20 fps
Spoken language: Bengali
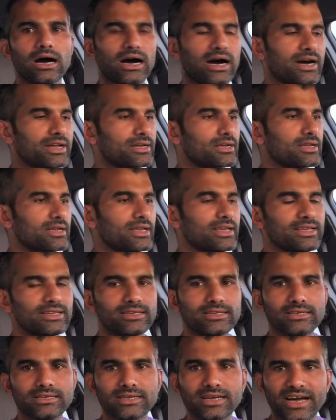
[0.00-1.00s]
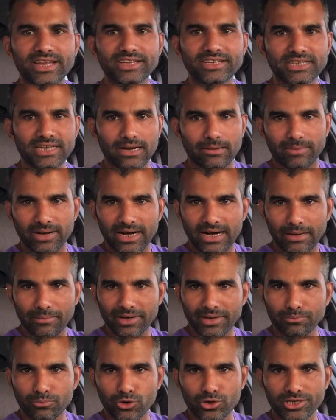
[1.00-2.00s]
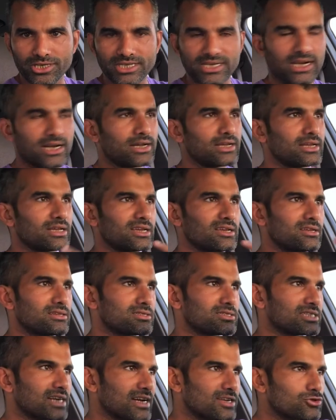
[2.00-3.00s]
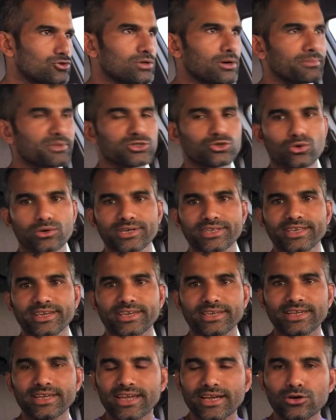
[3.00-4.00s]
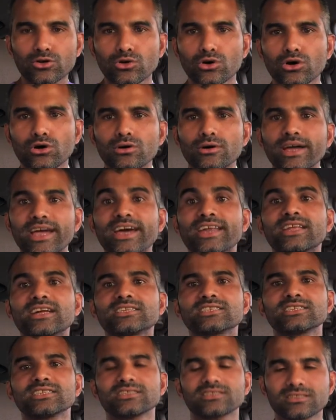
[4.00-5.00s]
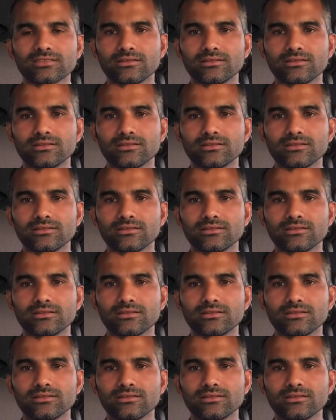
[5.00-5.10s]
আর এই গাড়িটা বা আমার বডিটা যা কিছু আমরা চোখে দেখি এগুলো এনার্জি